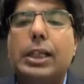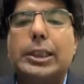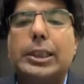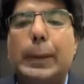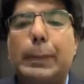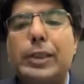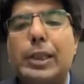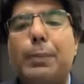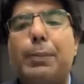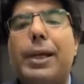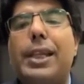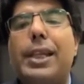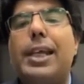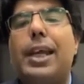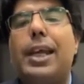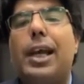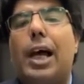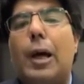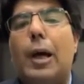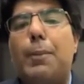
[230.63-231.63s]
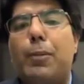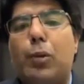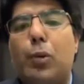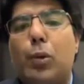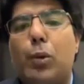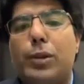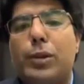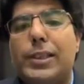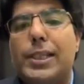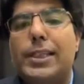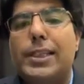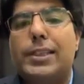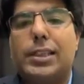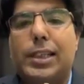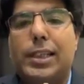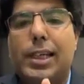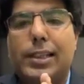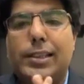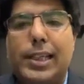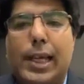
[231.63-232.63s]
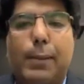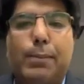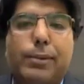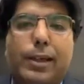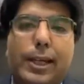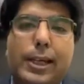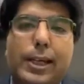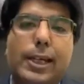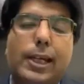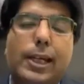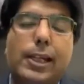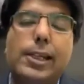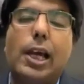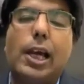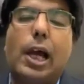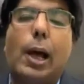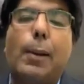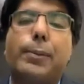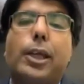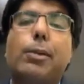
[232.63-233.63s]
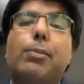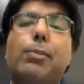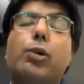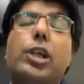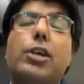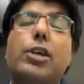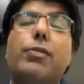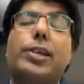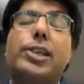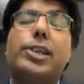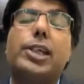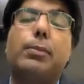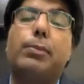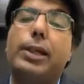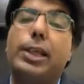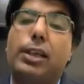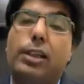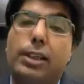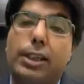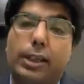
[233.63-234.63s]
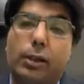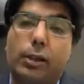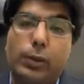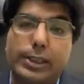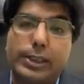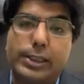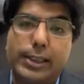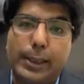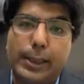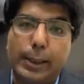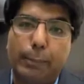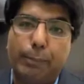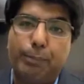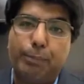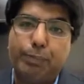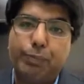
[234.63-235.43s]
सबसे पहले आपको सी एस एस के एग्जाम करने के लिए आपकी मोटिवेशन बड़ी क्लियर होनी चाहिए